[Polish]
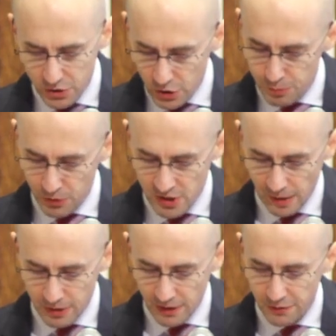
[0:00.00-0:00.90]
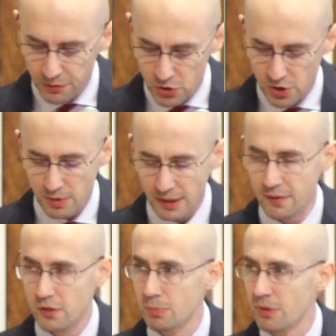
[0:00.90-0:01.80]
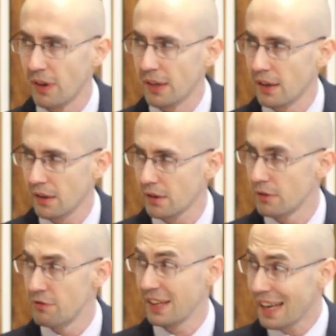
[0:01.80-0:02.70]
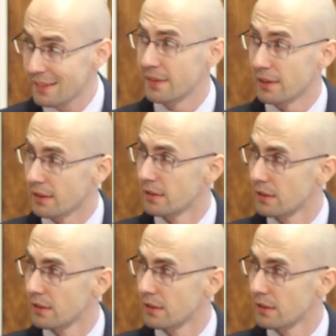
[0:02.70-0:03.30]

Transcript: że też potrzebny jest wysiłek zdobywania wiedzy,